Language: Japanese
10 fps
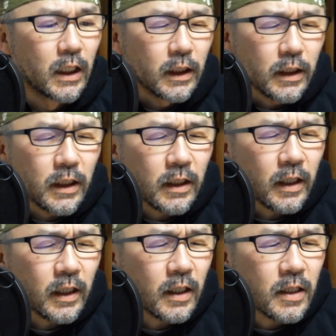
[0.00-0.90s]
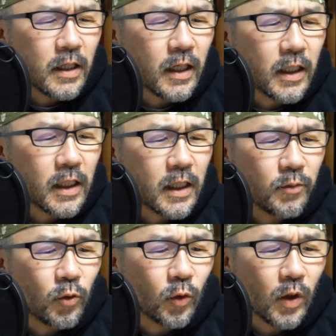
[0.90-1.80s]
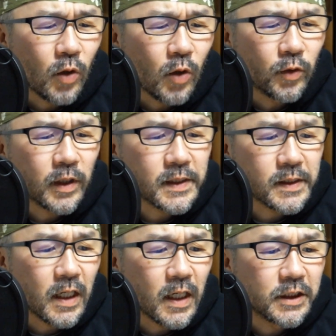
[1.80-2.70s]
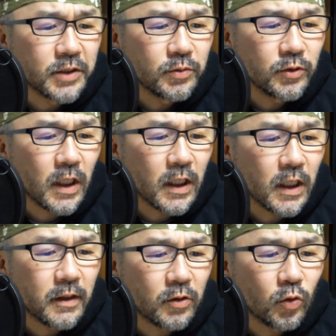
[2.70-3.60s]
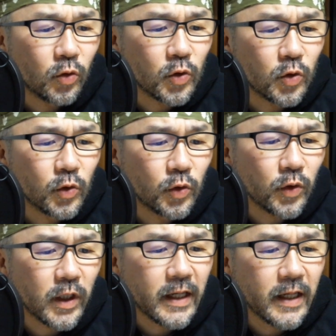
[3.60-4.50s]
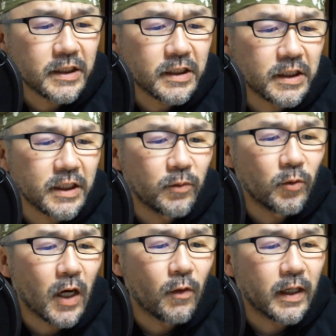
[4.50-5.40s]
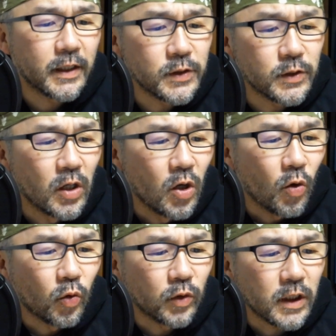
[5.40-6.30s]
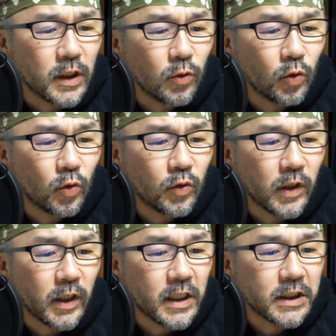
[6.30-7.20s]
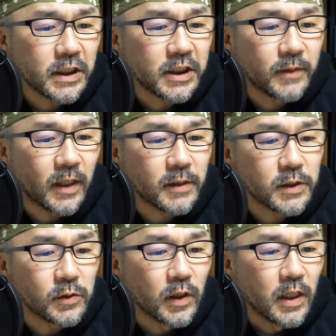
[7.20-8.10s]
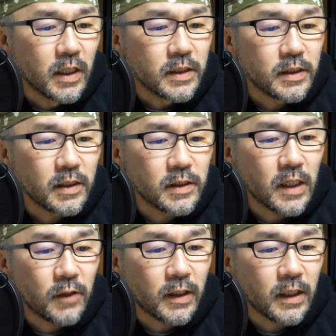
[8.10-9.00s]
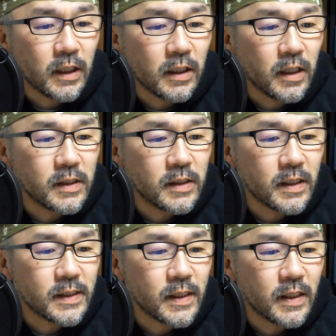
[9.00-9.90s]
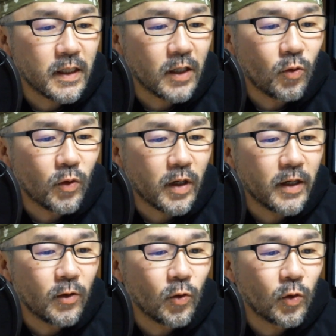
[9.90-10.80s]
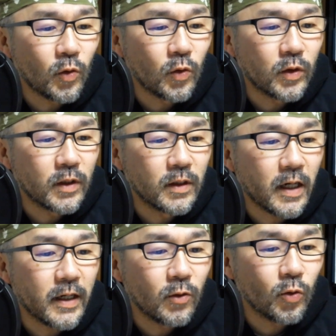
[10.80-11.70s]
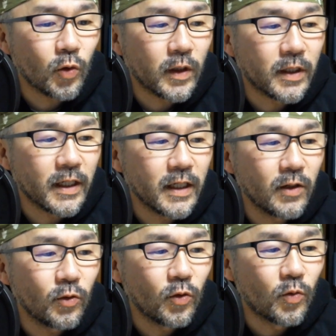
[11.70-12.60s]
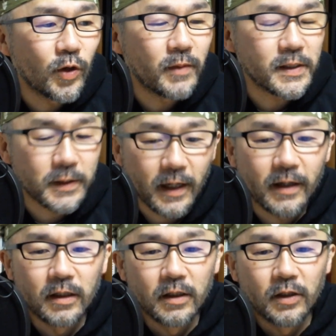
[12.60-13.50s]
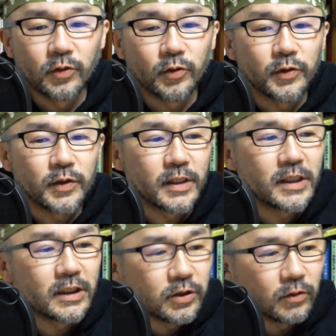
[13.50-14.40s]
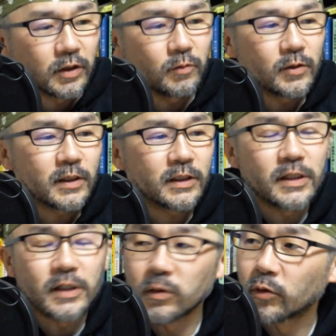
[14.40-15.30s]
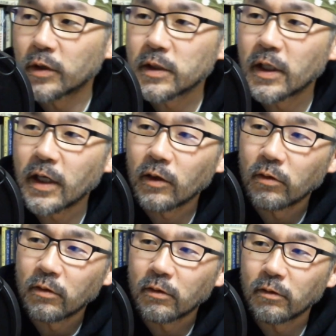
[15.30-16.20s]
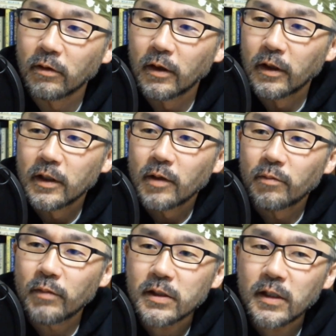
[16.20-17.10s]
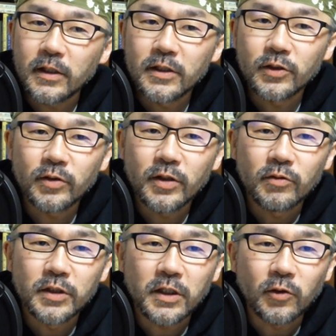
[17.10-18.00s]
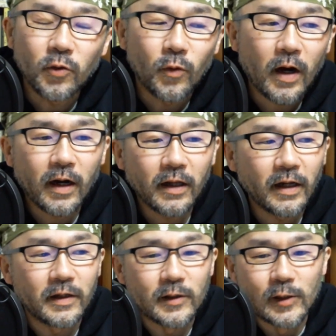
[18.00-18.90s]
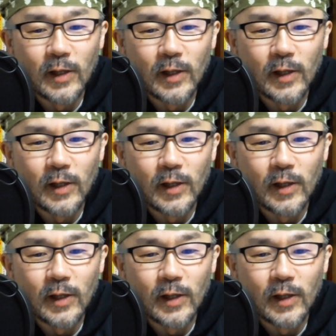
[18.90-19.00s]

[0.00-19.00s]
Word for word: 人間関係で悩むことが多いのですが、自分が変わろうとその時決心しても変われず、同じことを繰り返してしまいます。先生は人間性、性格を変えることを、変えることはできると思いますかという非常に難しい質問ですね。あの、まあ、最初に言っちゃうとわからないです。